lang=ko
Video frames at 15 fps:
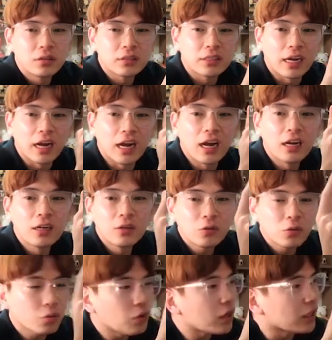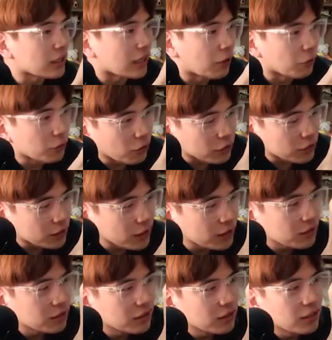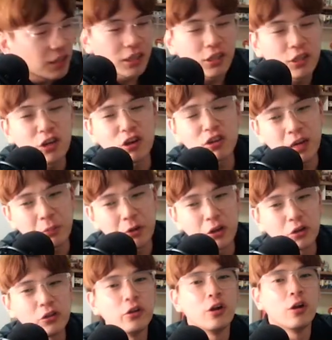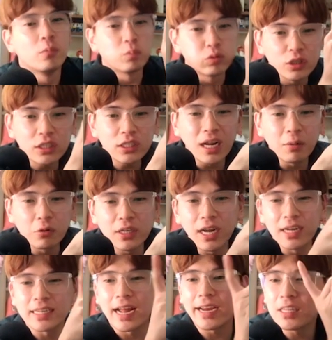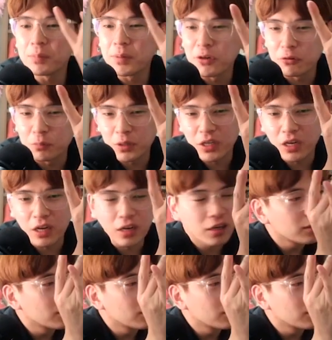자, 또 하나 나오는 것은 그렇다면 불사보냐 나이트메어 루피냐